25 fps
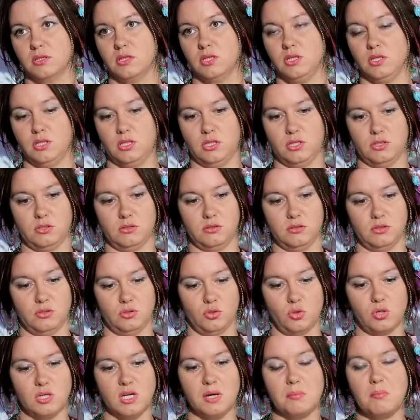и не, не
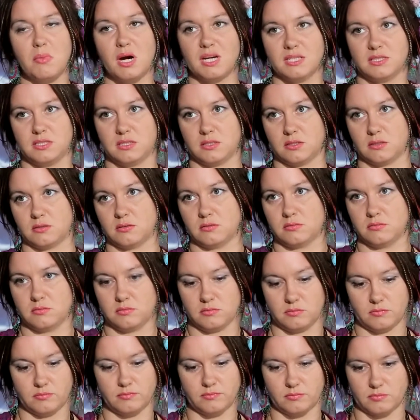только мастер,
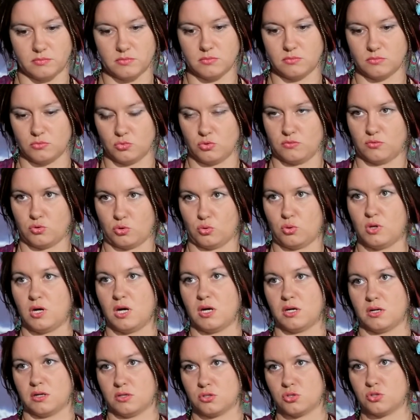у его
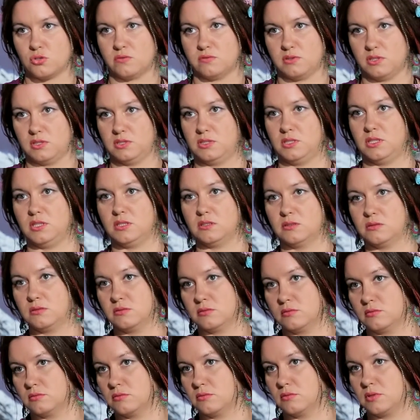рука хорошо владеет
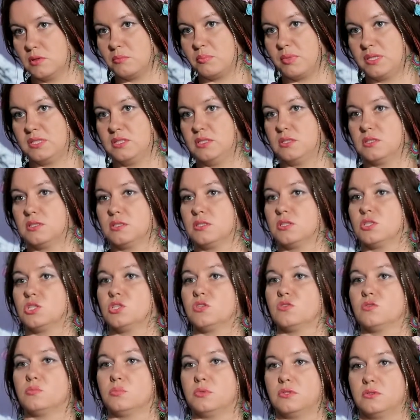композицией
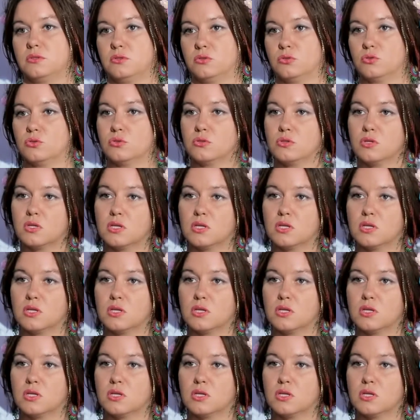живописью,